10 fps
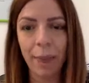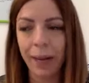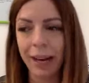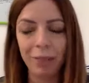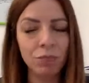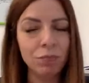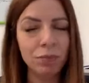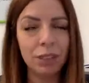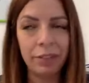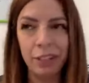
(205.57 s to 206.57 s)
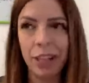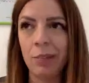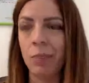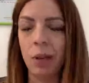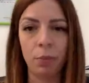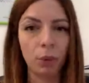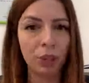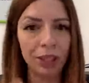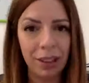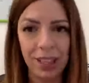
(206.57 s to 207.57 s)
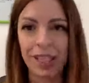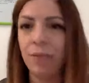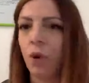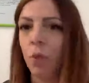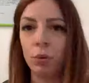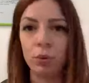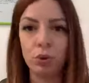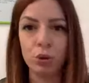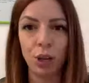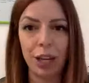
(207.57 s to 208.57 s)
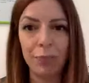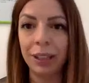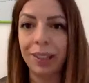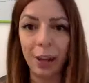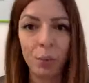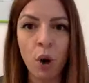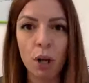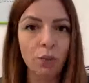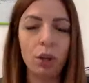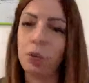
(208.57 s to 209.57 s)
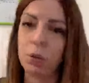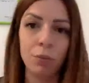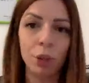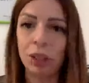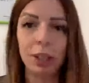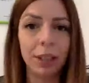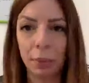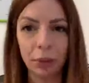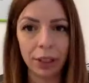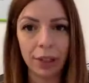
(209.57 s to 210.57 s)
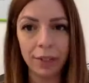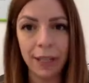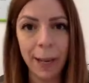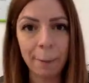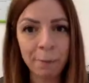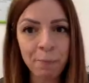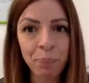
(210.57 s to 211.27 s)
Perché il film protettivo piuttosto che i batteri buoni, voi in questo modo andate a portarli via.